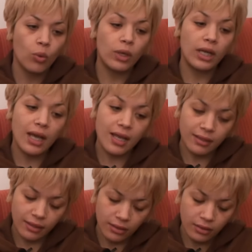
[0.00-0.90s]

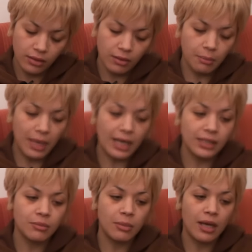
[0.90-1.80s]
والقاتل
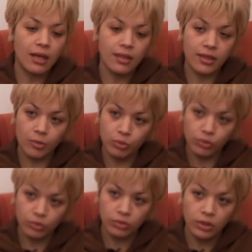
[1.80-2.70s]
بعد ما
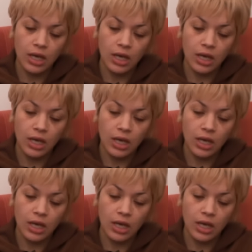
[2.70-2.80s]
ضربو